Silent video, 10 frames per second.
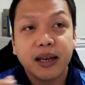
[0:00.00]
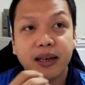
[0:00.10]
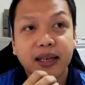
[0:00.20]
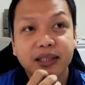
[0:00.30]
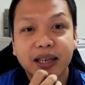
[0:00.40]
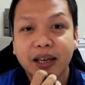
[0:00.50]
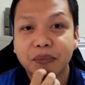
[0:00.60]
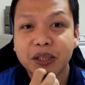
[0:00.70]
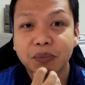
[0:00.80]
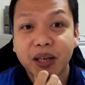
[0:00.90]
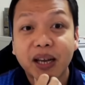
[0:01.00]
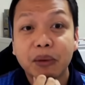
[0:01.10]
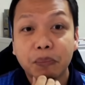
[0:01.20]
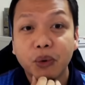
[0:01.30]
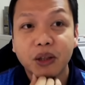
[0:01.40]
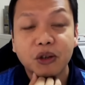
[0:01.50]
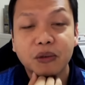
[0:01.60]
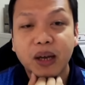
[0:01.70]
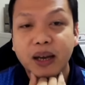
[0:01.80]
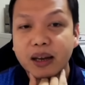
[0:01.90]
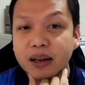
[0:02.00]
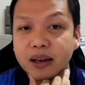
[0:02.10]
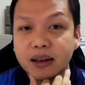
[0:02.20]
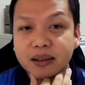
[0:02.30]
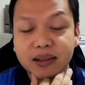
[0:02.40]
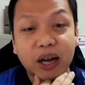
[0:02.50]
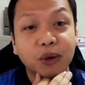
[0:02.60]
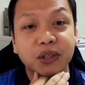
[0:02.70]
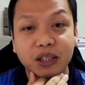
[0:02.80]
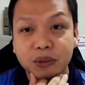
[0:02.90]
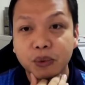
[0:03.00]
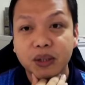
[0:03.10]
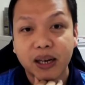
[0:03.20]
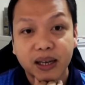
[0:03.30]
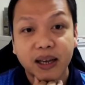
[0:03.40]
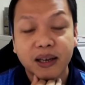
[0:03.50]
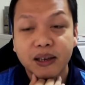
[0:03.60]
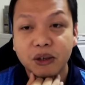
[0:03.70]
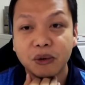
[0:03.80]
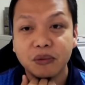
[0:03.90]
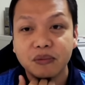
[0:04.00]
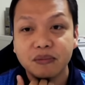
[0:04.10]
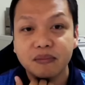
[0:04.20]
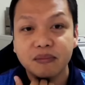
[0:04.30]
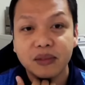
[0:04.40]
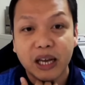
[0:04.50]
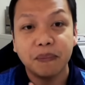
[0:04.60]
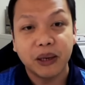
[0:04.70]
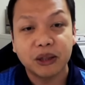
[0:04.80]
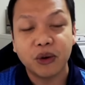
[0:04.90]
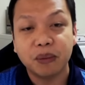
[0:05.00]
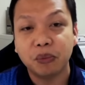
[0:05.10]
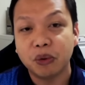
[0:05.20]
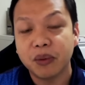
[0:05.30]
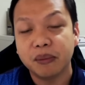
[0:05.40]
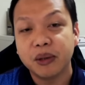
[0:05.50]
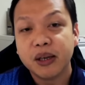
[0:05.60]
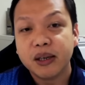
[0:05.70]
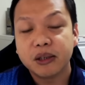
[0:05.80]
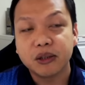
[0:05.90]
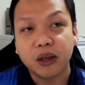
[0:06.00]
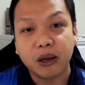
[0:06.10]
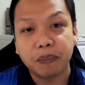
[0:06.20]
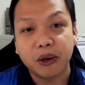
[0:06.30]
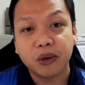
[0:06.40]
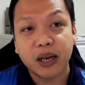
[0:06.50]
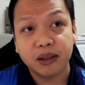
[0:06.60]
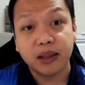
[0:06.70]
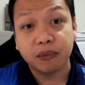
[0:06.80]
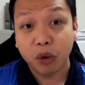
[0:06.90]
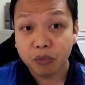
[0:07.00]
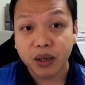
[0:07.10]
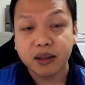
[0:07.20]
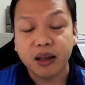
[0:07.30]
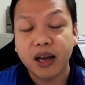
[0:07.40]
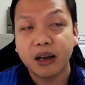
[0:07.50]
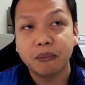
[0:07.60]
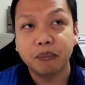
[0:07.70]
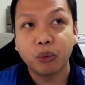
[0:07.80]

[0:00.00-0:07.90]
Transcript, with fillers: nasa mas marami po ito, uh, thousands po talaga yung naapektuhan po ma'am. Uh, pero at the moment, uh,